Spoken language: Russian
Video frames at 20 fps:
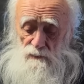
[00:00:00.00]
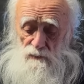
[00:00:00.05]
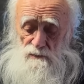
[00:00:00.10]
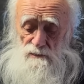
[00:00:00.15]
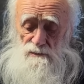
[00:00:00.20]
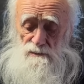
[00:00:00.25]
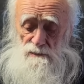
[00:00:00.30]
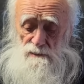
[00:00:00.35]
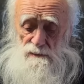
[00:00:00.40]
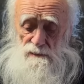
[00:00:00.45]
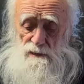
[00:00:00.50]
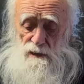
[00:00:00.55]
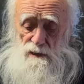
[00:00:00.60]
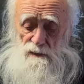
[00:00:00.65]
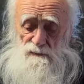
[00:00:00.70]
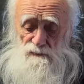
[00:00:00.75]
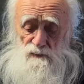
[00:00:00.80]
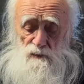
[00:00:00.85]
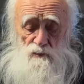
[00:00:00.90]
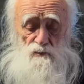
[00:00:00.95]
то есть
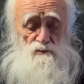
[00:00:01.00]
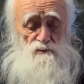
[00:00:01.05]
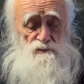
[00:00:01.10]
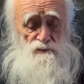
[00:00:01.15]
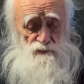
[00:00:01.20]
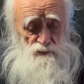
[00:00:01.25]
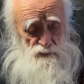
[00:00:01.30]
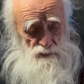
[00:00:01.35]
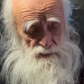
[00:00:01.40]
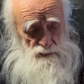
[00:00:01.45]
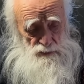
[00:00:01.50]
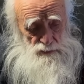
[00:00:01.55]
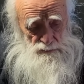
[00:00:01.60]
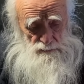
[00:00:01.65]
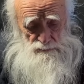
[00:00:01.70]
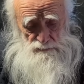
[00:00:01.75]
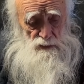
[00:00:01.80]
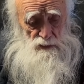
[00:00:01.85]
как все устроено.